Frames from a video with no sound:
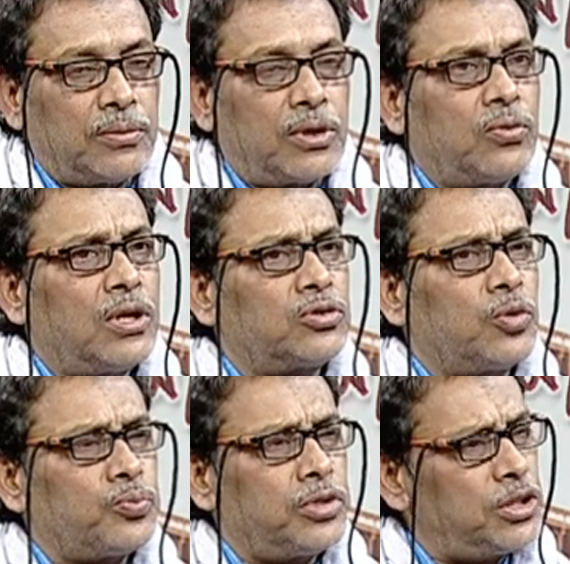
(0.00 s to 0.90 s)
আর ওনার
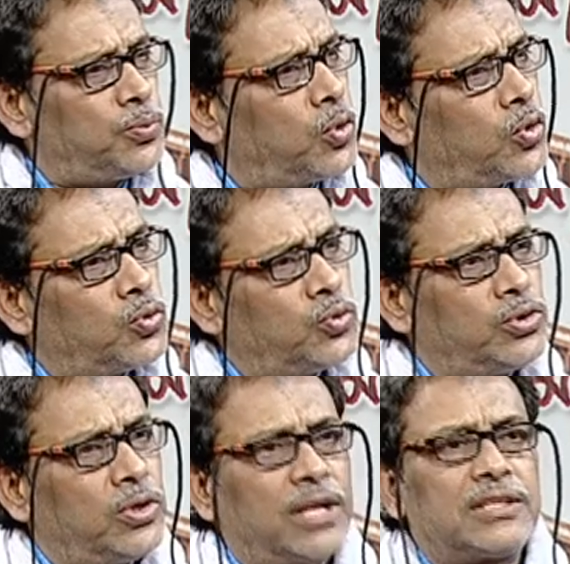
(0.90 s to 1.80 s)
সবচেয়ে বড় গুণ
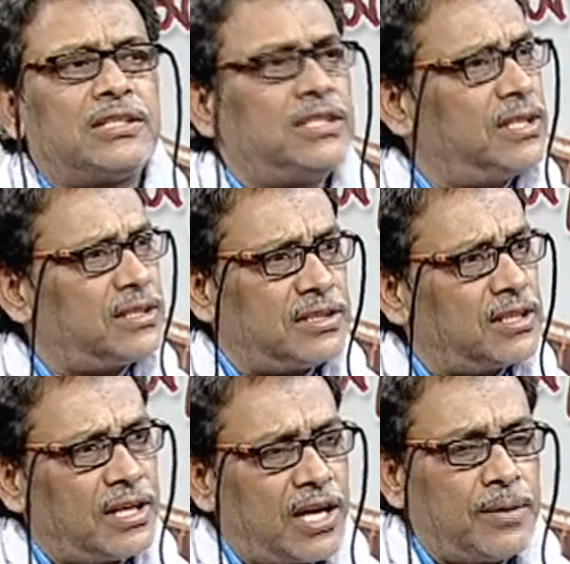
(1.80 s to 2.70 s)
ছিল আজকে
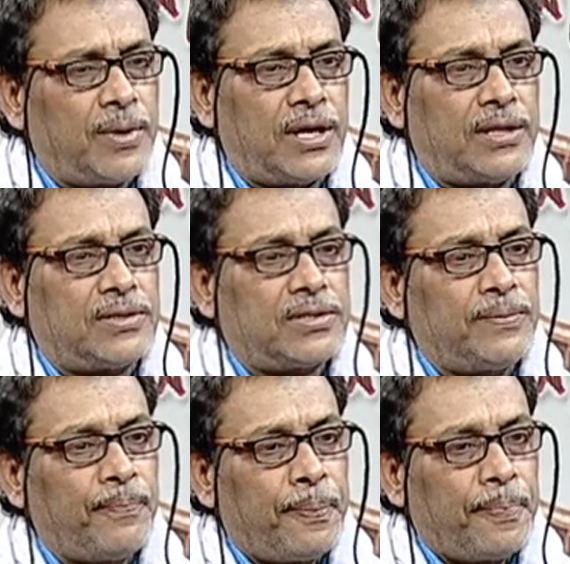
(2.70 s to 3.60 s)
যেটা নাই বাংলাদেশে
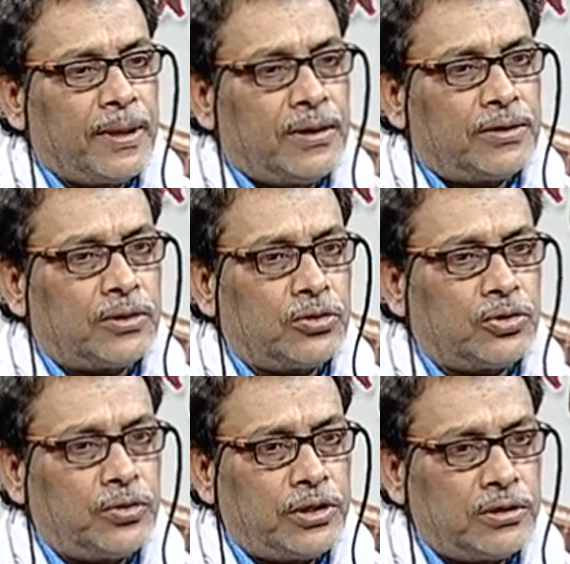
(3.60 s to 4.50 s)
সেটা হচ্ছে
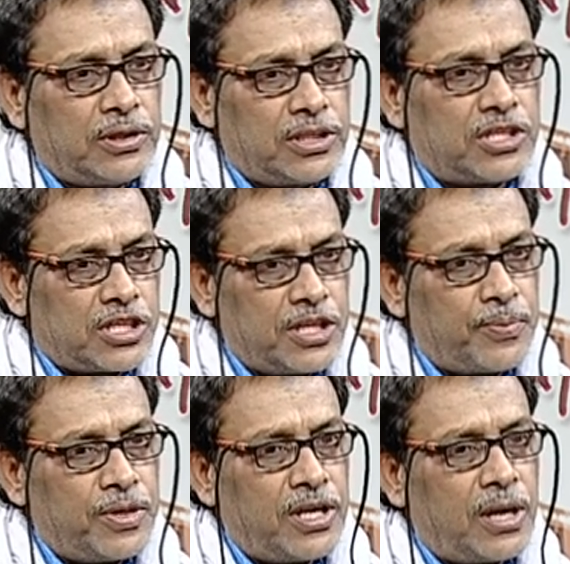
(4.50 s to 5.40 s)
উনি কিন্তু একটি
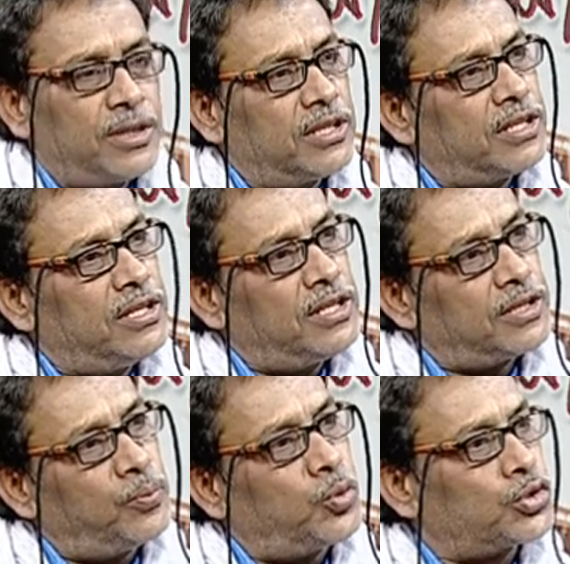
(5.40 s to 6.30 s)
স্ক্রিপ্ট নিয়ে আমাদেরকে নিয়ে
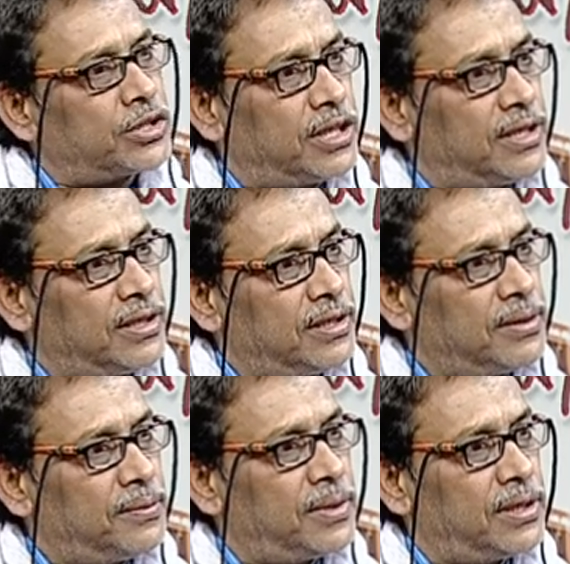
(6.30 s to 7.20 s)
একটু বসতেন
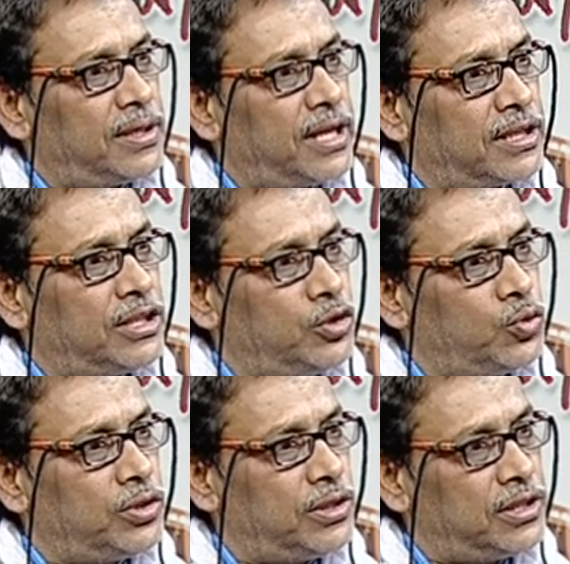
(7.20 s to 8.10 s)
মানে একদিন
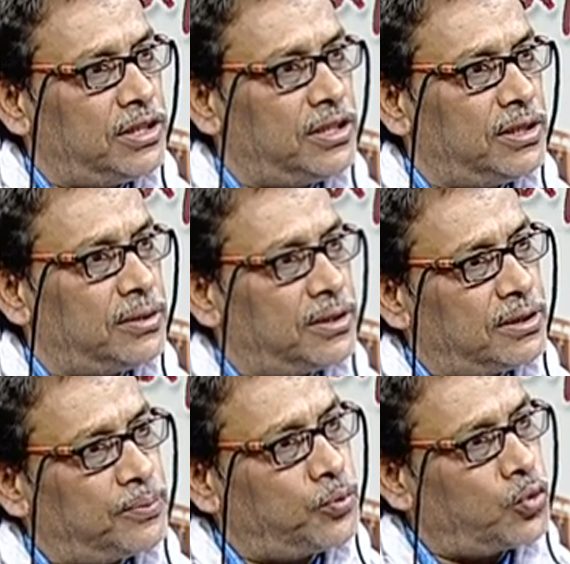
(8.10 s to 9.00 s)
দুদিন তিন দিন এই
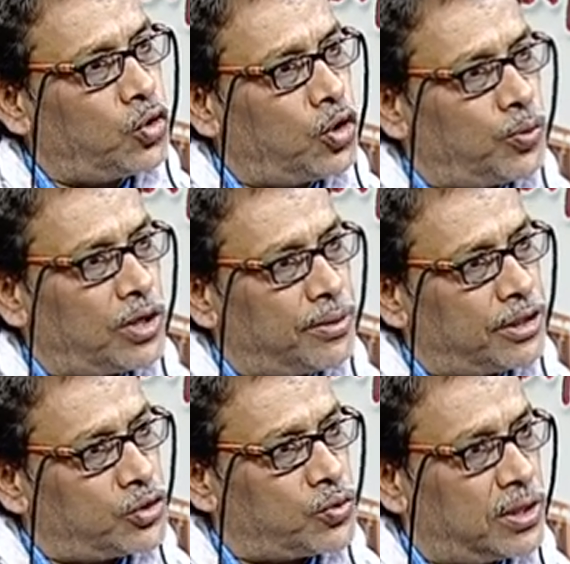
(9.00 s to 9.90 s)
পুরো গল্পটা
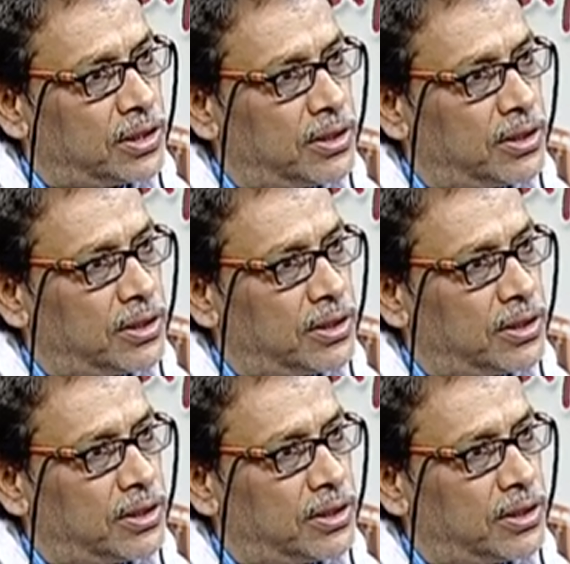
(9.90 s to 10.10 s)
আমাদেরকে শোনাতেন